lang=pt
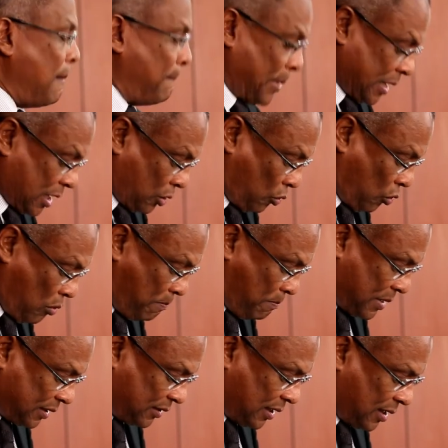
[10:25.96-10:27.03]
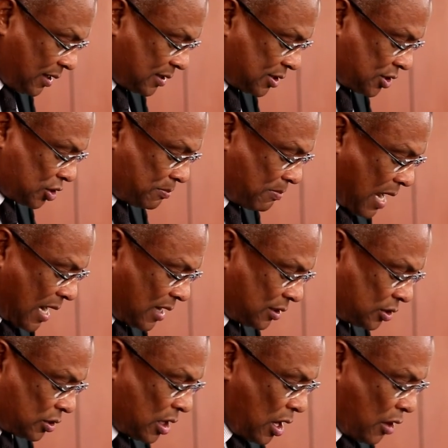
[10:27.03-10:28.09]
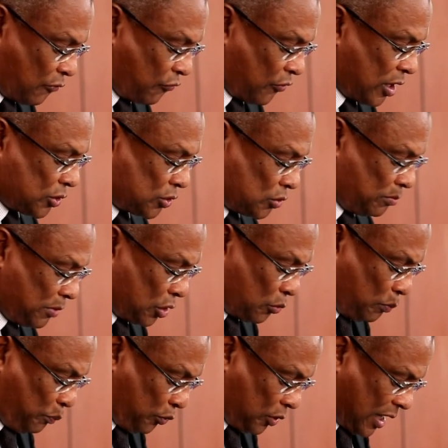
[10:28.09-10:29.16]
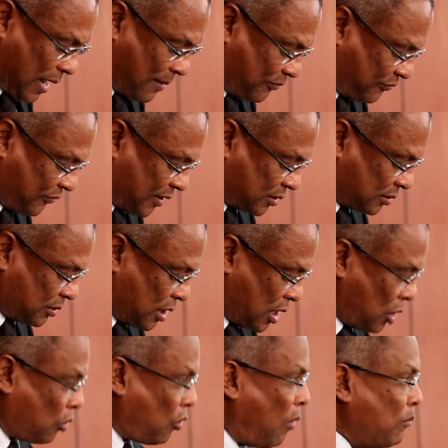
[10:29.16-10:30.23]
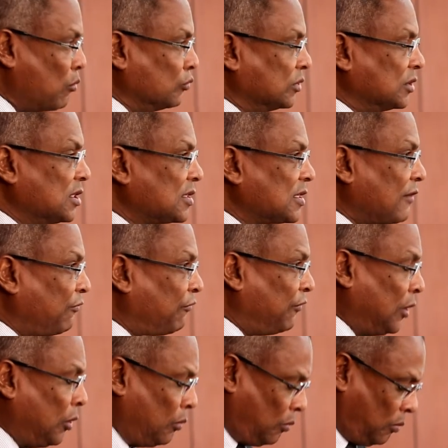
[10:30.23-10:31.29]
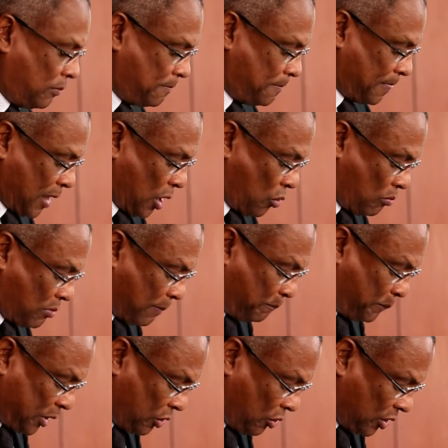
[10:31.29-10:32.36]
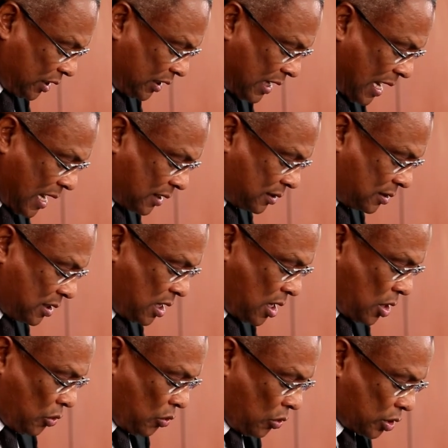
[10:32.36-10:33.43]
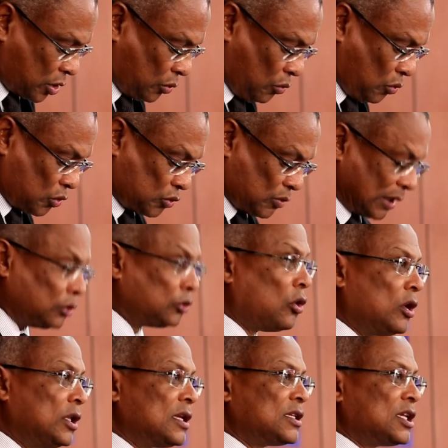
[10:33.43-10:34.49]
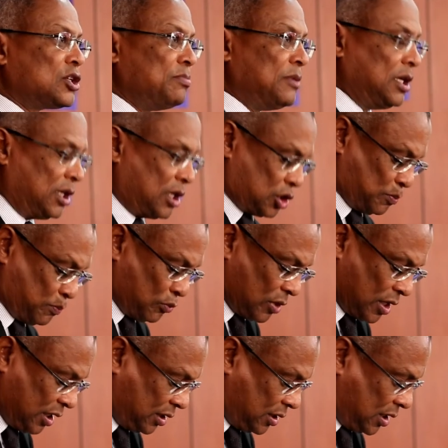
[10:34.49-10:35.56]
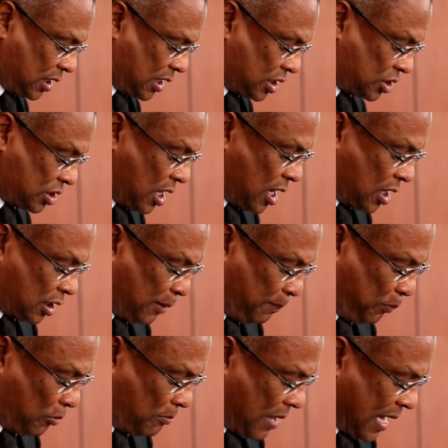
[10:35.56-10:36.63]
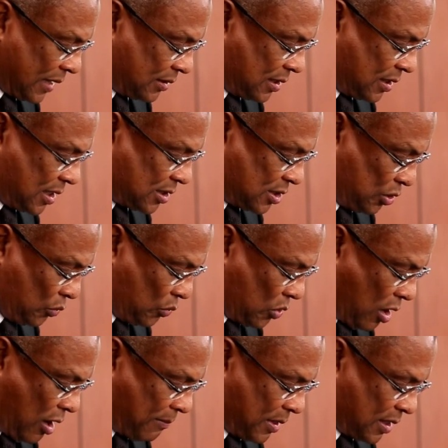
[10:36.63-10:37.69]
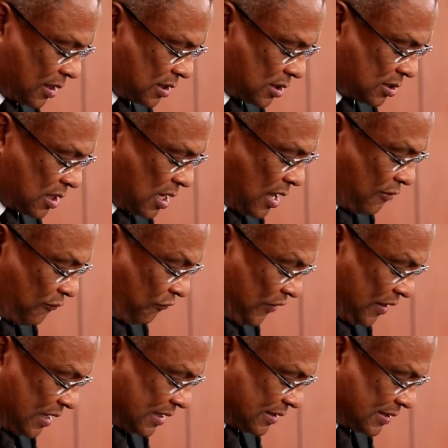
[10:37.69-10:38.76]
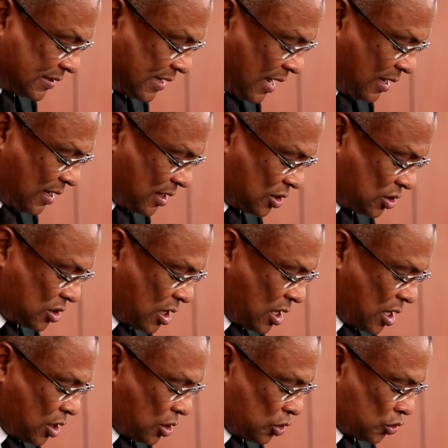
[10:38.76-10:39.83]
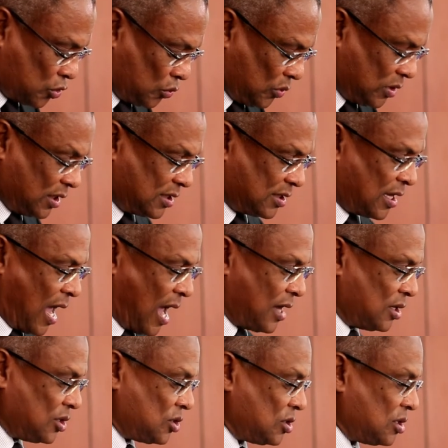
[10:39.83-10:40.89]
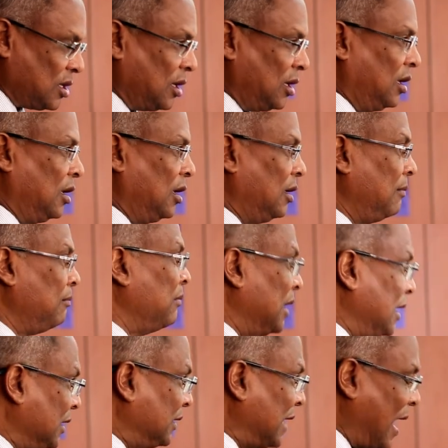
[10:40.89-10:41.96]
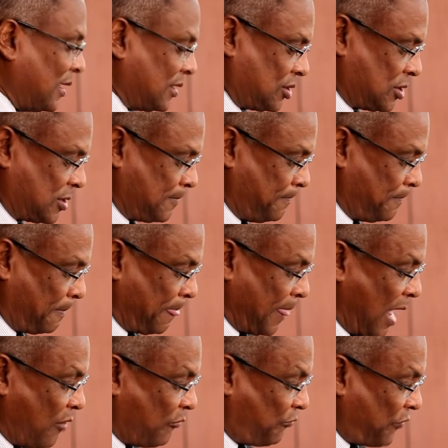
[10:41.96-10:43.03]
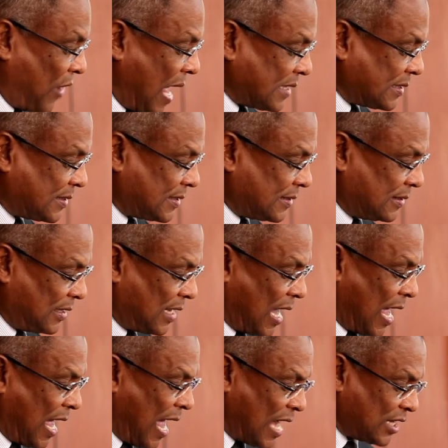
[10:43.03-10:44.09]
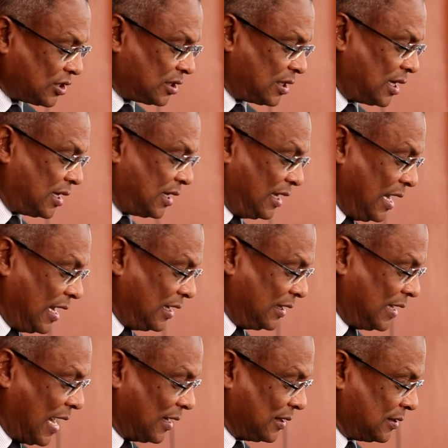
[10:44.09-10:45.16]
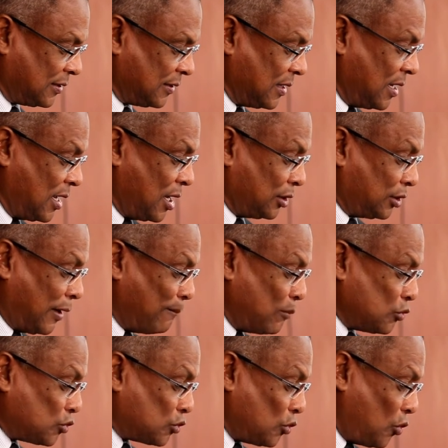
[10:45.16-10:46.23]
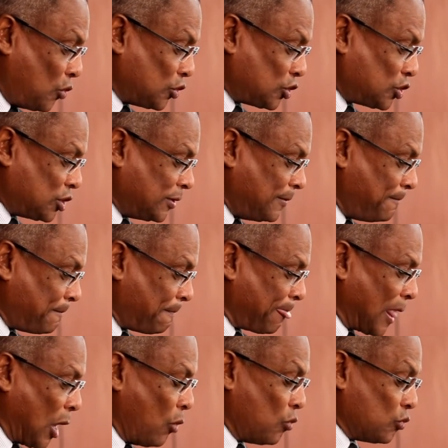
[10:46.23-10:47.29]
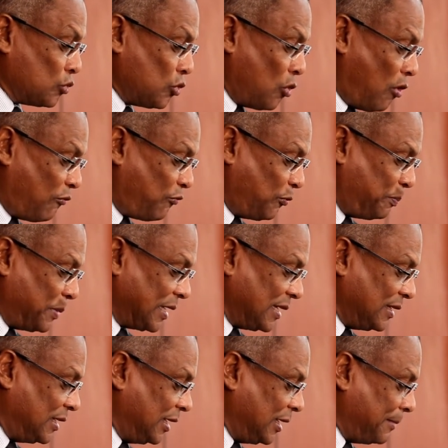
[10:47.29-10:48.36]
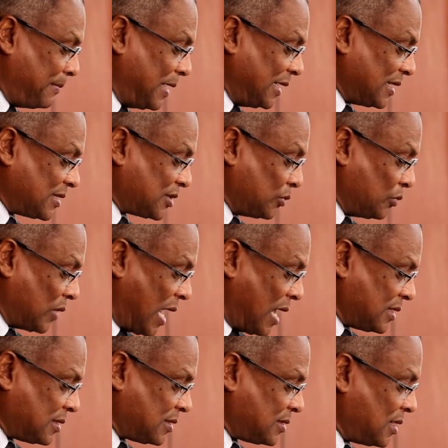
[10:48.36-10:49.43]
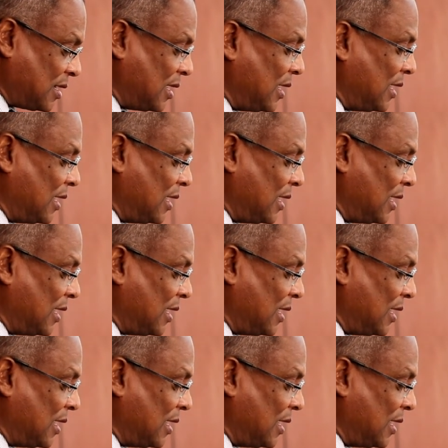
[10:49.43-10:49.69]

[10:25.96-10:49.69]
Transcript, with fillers: para combater esses males foi assumido por Cabo Verde como um desafio e uma prioridade com recurso a todas as medidas políticas, diplomáticas, económicas, financeiras, judiciais e militares. Face a esta realidade, temos hoje um novo paradigma da segurança,